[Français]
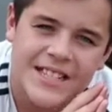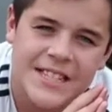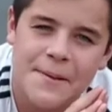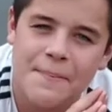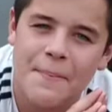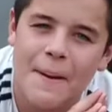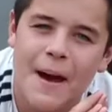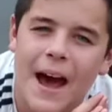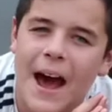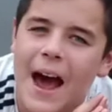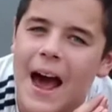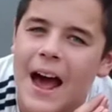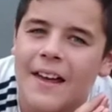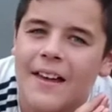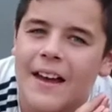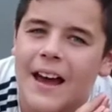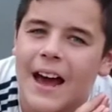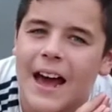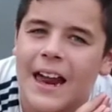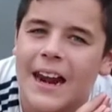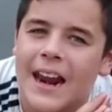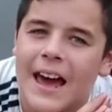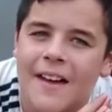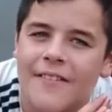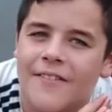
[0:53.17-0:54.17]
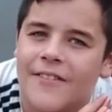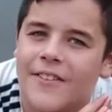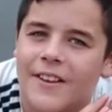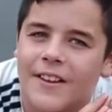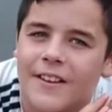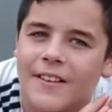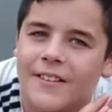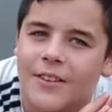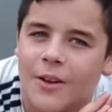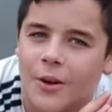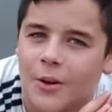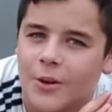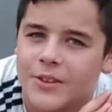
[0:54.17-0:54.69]
c'est pas Alan,
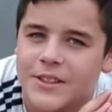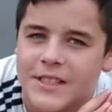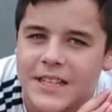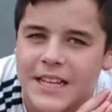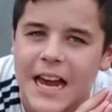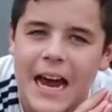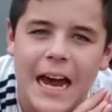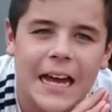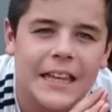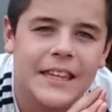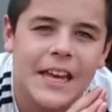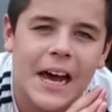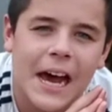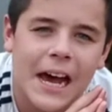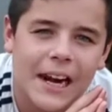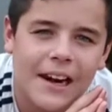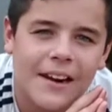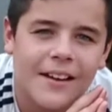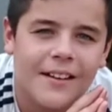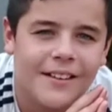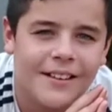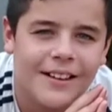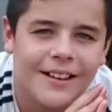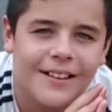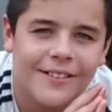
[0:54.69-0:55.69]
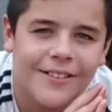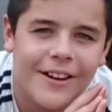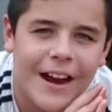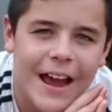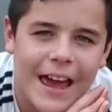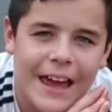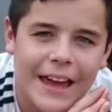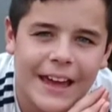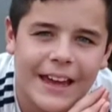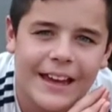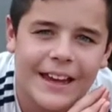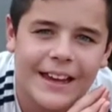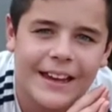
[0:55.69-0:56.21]
non, c'est Anal,
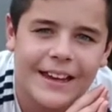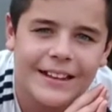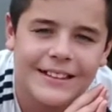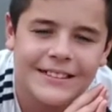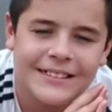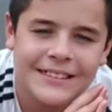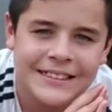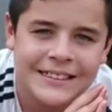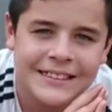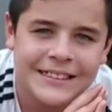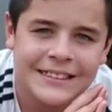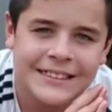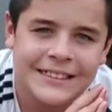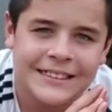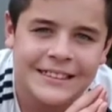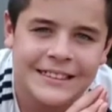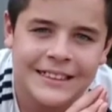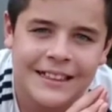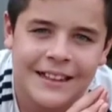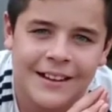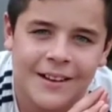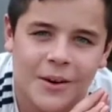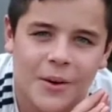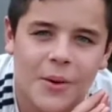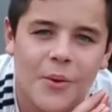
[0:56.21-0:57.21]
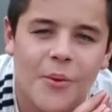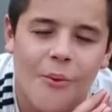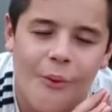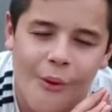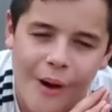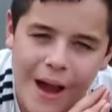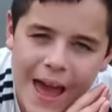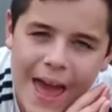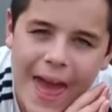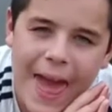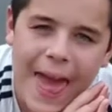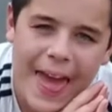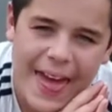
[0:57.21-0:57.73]
ouais.
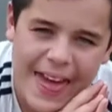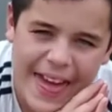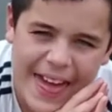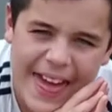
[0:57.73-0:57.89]
Ouais.